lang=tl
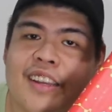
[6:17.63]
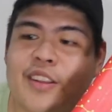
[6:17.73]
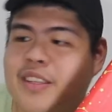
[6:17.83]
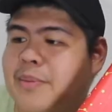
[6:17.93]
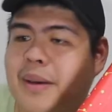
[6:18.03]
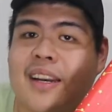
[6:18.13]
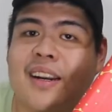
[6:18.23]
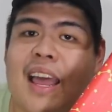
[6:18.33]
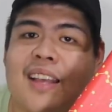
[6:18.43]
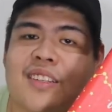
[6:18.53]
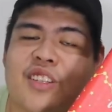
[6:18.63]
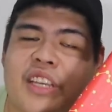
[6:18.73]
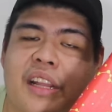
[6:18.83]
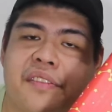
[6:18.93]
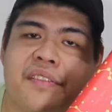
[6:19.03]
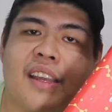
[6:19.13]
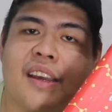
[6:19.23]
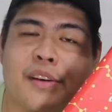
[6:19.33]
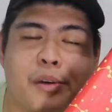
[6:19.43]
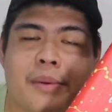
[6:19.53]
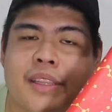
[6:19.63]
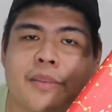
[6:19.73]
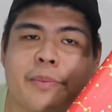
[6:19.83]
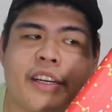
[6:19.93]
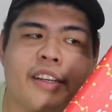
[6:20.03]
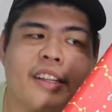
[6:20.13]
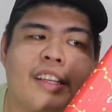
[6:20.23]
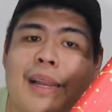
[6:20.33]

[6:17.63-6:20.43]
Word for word: dun sa parang last shelf na romance part,